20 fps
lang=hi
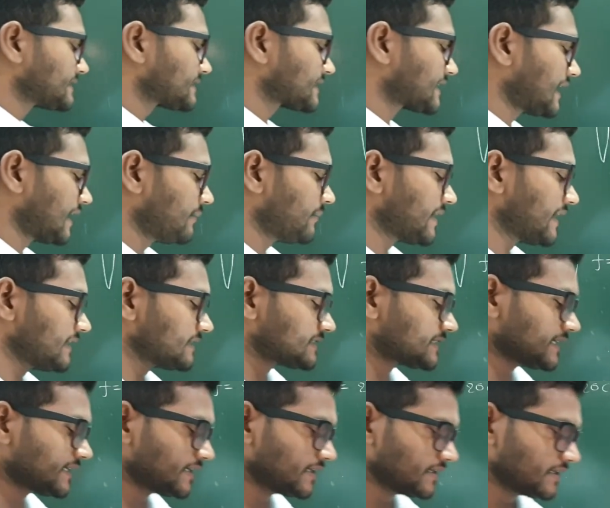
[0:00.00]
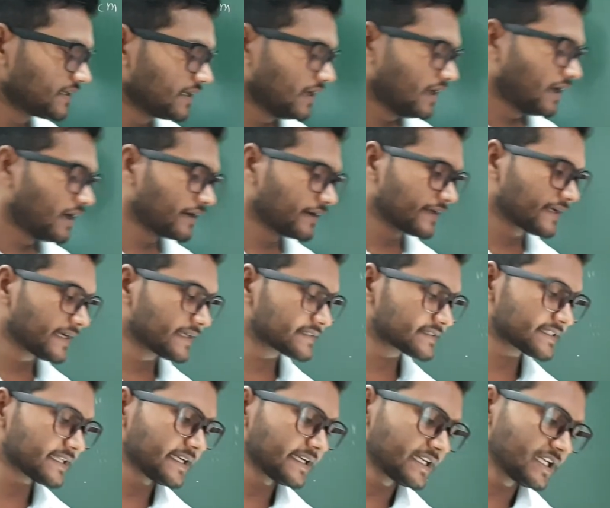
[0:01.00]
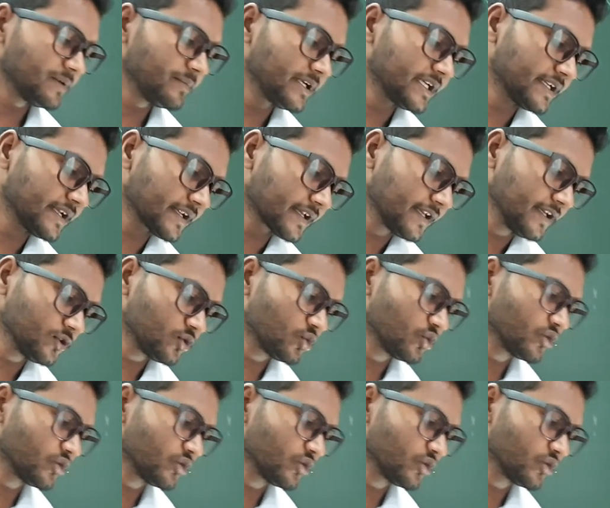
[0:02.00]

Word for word: इस कैमरे से हंड्रेड सेंटीमीटर की